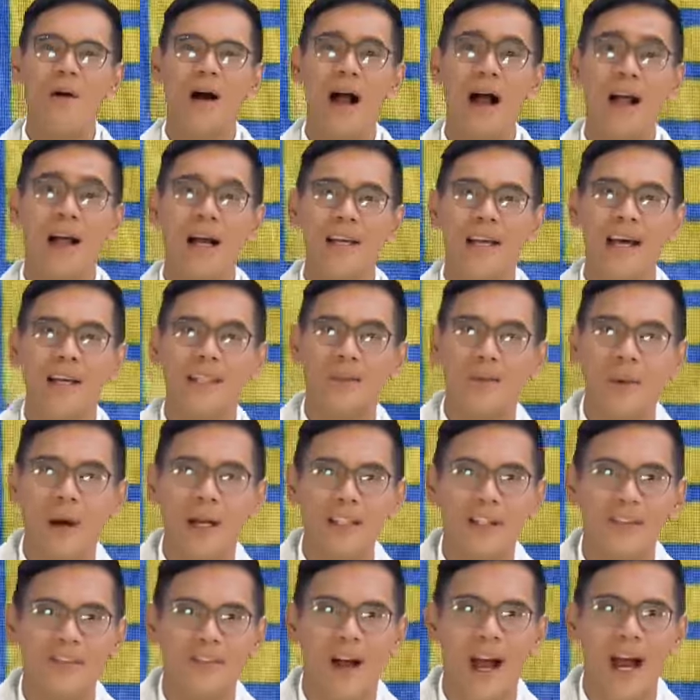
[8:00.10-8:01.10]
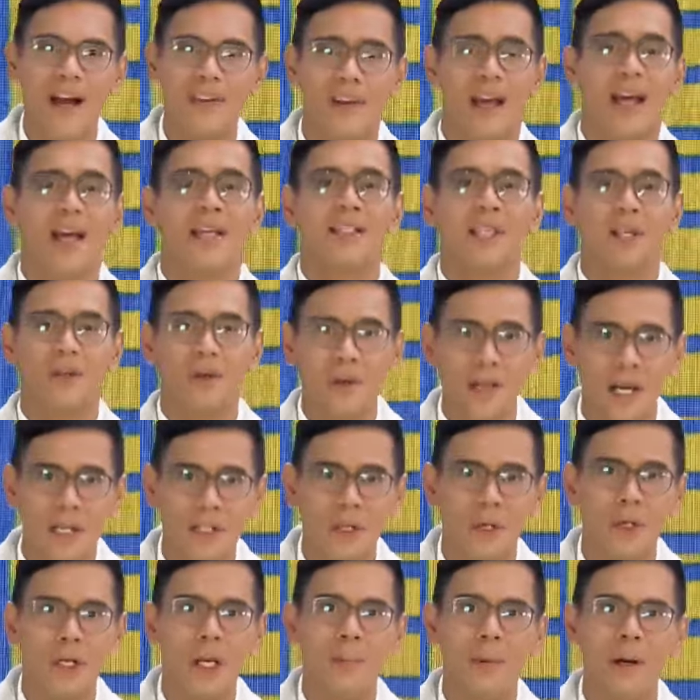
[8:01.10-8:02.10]
mga kanet 25! Si Kuya
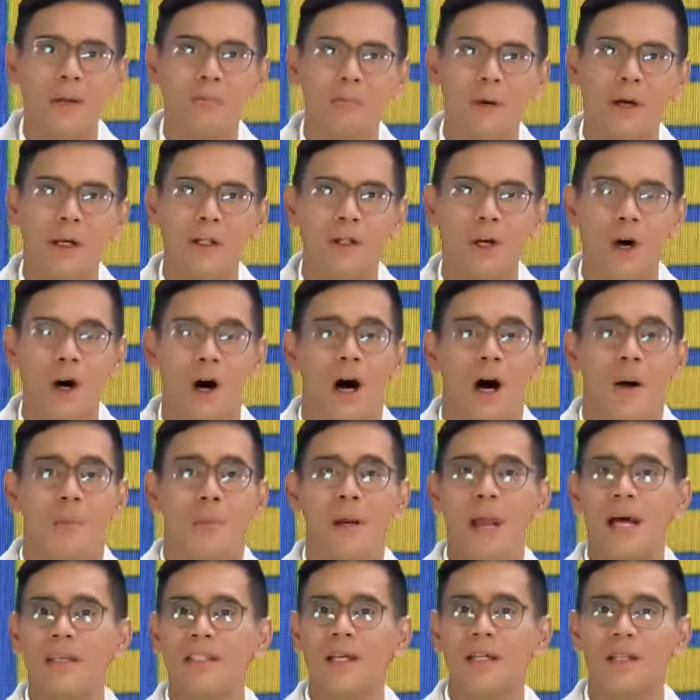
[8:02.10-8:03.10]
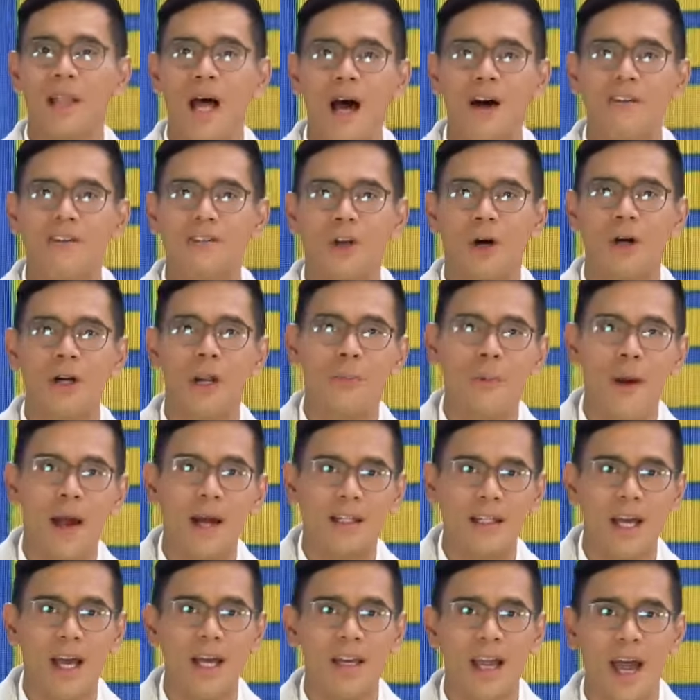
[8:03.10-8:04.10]
Tony Pet po ito mula sa Love Tony Pet
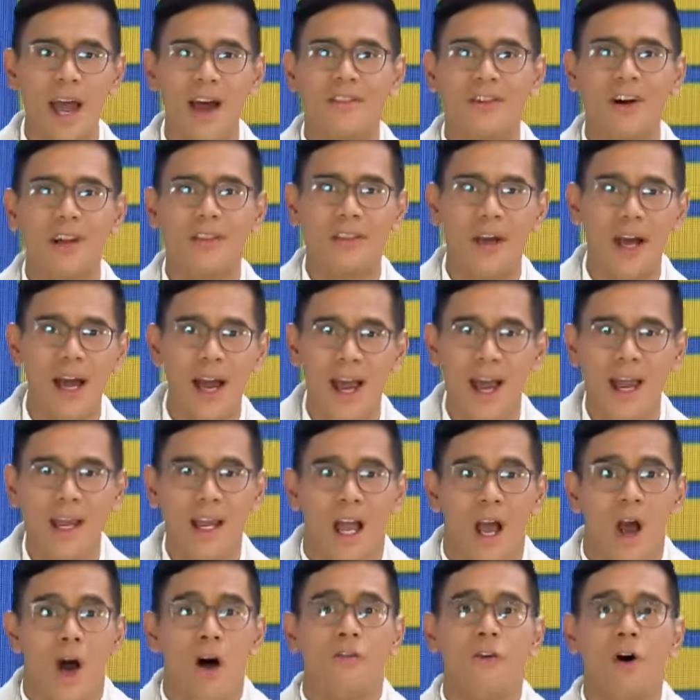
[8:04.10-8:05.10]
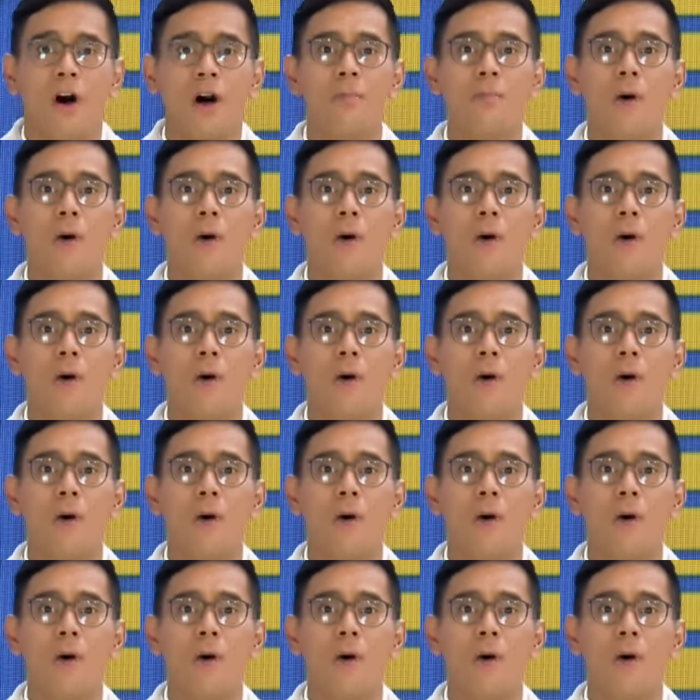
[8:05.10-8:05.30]
and Everything. For